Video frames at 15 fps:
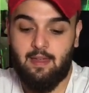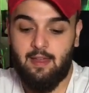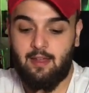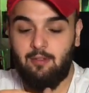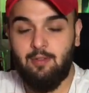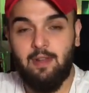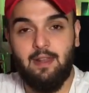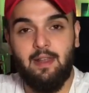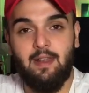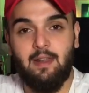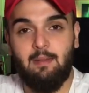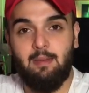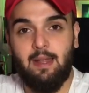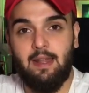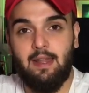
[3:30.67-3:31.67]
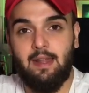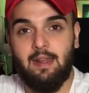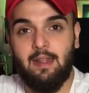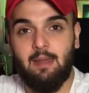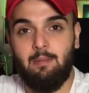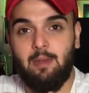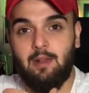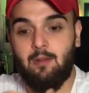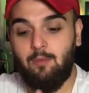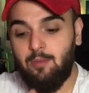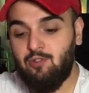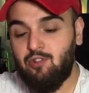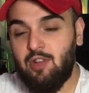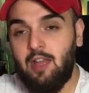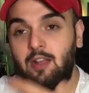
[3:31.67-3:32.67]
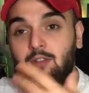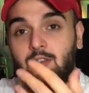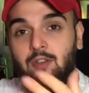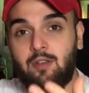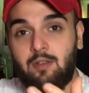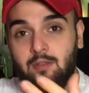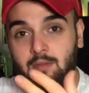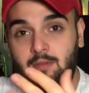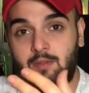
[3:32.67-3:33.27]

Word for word: خلونا نقرب هلا الكاميرا وبشرح لكم